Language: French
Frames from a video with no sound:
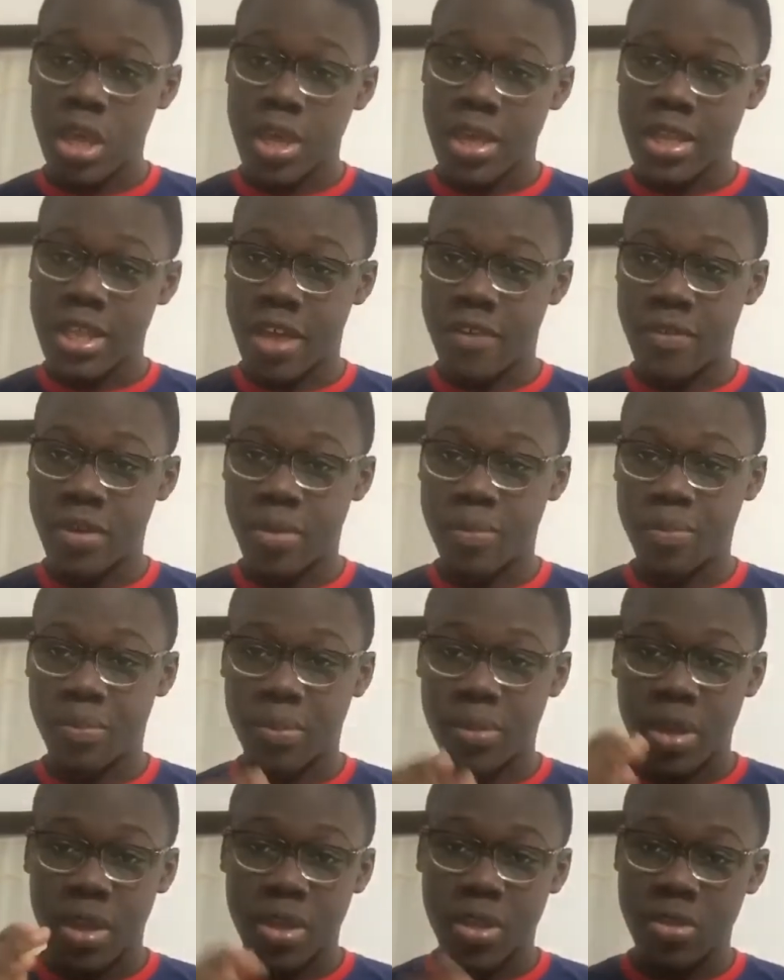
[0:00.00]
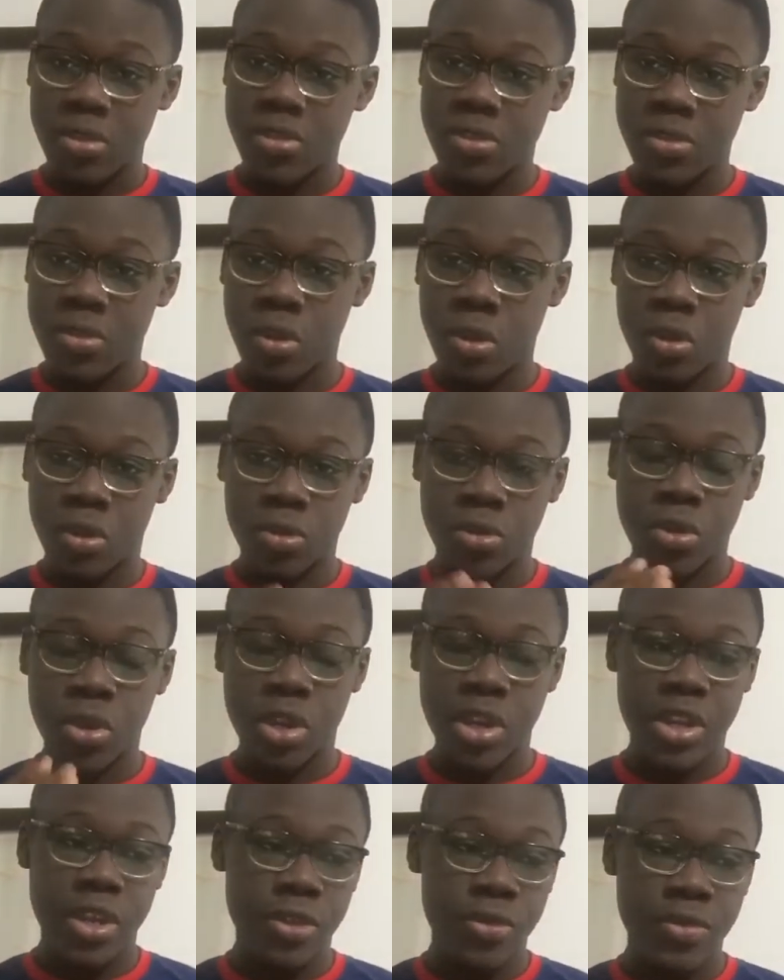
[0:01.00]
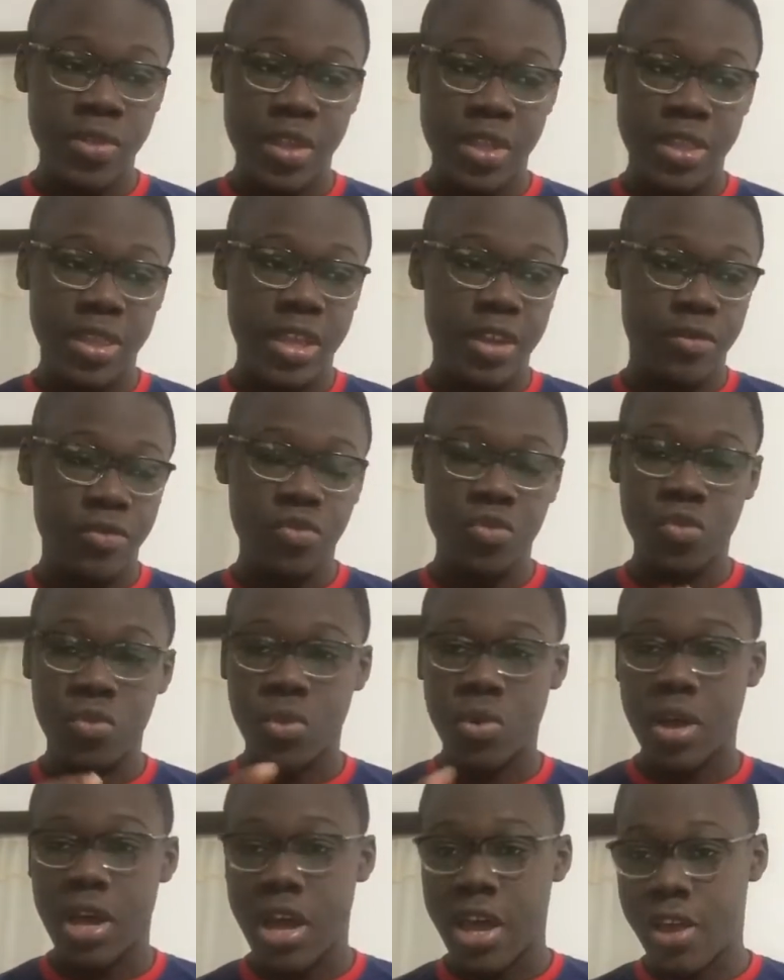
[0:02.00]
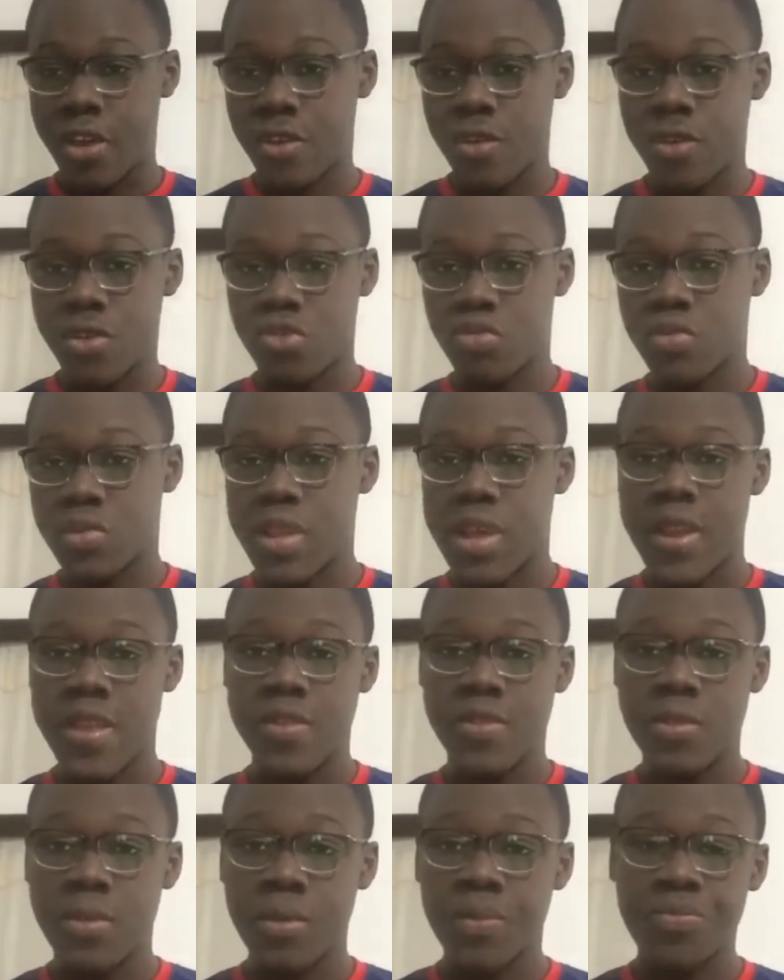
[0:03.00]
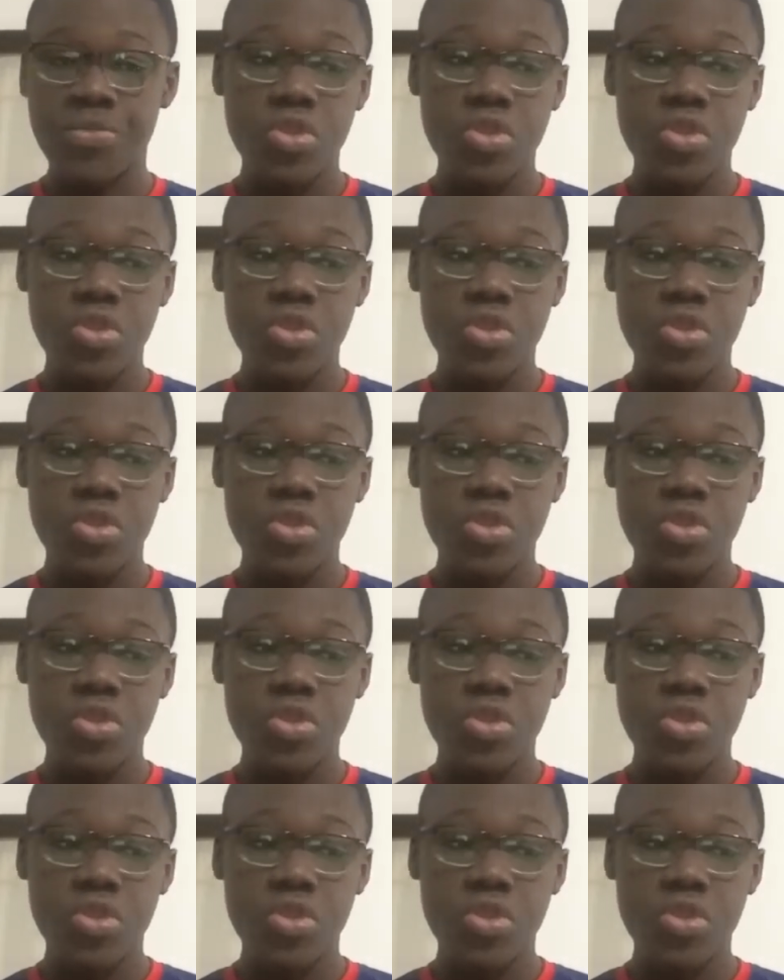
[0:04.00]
Il avait donné une interview à un journaliste